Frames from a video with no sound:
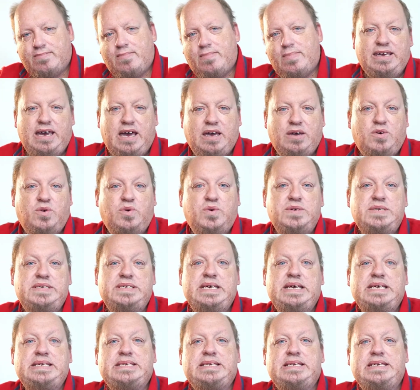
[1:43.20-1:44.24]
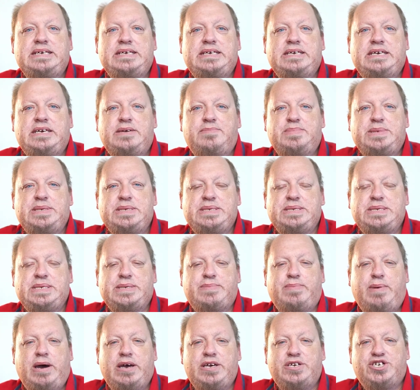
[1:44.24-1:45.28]
Ja, grundsätzlich gibt es
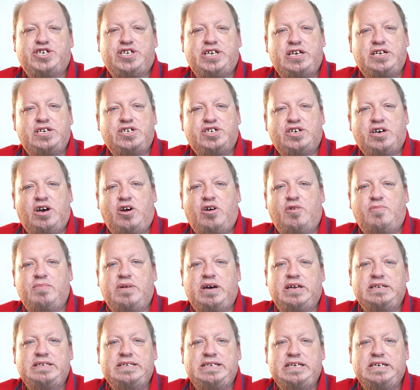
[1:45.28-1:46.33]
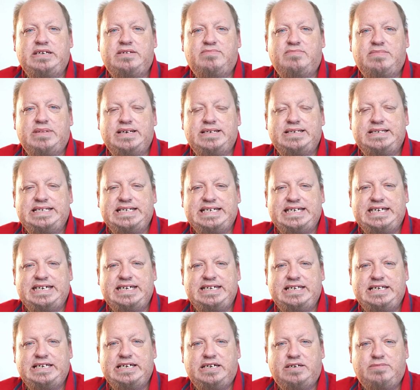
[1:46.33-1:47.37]
zwei Stellschrauben, an denen man
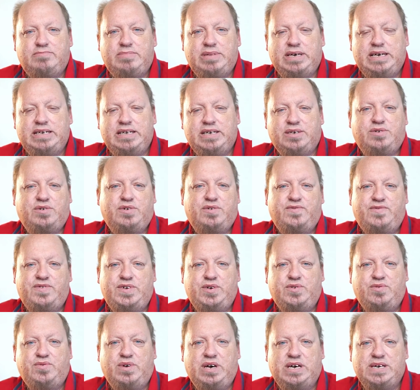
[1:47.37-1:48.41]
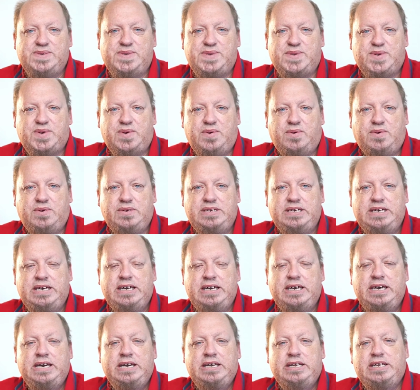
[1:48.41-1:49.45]
drehen kann bei der Konfiguration,
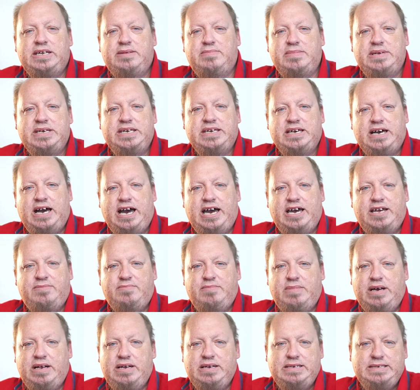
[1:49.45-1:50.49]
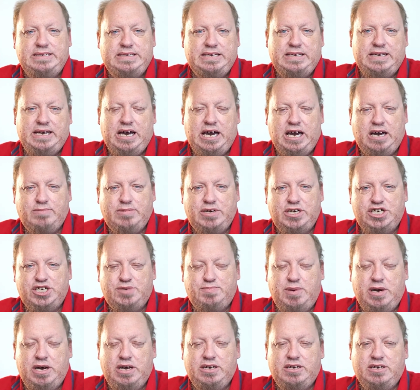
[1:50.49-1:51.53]
nämlich einmal den
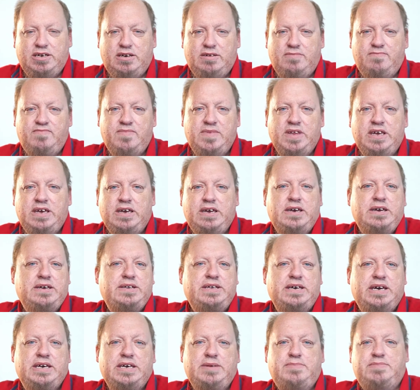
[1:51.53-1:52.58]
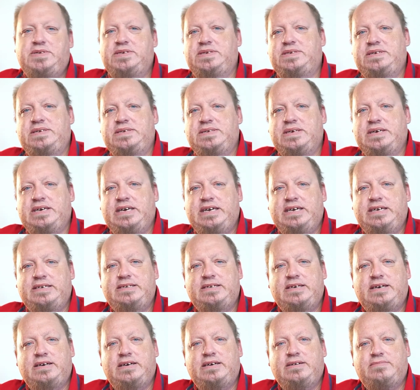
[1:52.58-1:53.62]
Arbeitsspeicher. Da gibt es diese
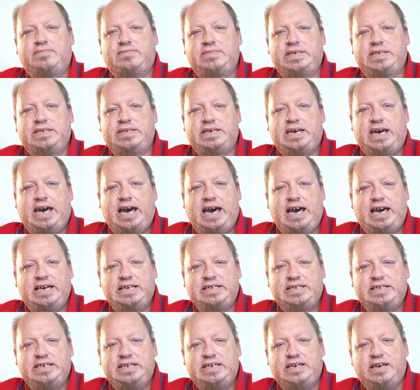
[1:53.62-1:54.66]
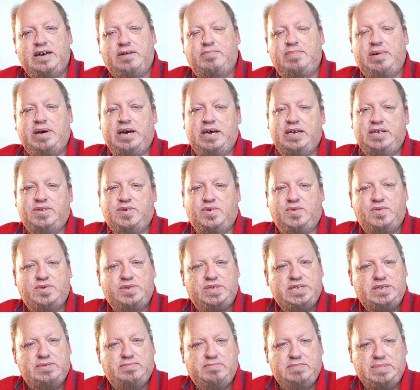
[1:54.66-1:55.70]
Rechner mit 8 GB
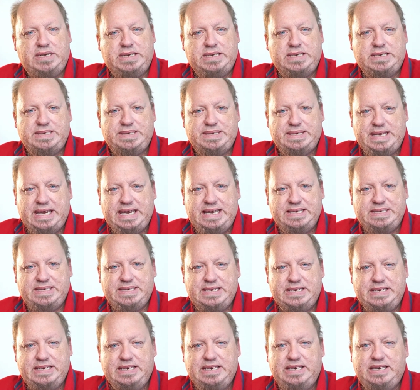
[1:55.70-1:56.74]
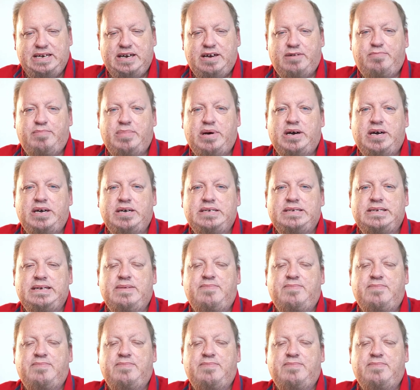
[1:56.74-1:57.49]
und mit 16 GB.